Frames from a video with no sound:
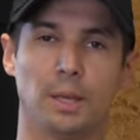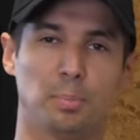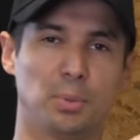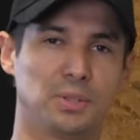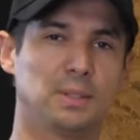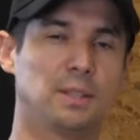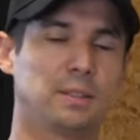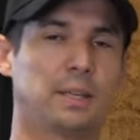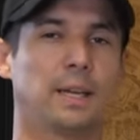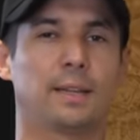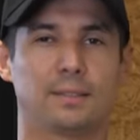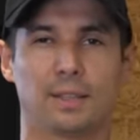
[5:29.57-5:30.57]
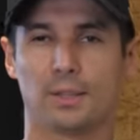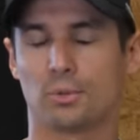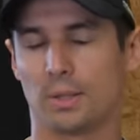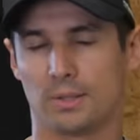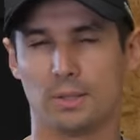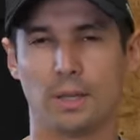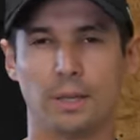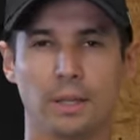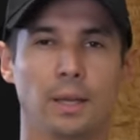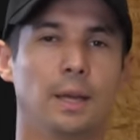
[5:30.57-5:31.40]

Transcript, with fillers: et petits détails intéressants à signaler.